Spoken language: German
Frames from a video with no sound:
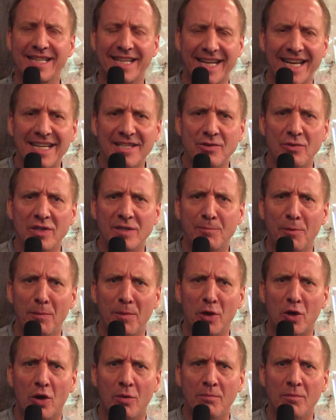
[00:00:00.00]
Da gehe ich so ins
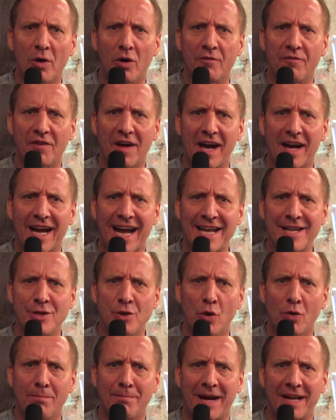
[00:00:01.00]
Publikum und frage einen
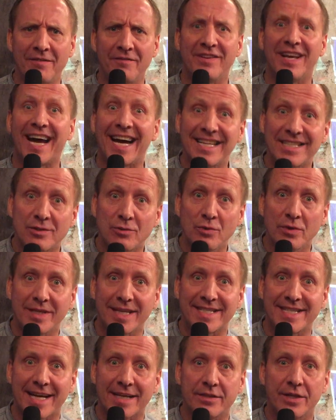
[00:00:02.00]
jungen Mann, wie heißt du?
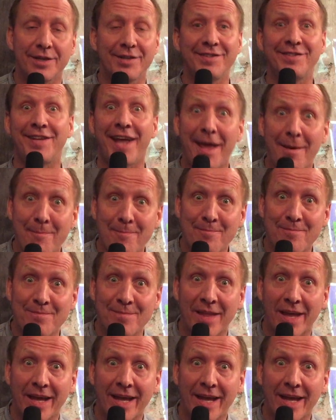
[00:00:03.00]
Der sagt, Tim.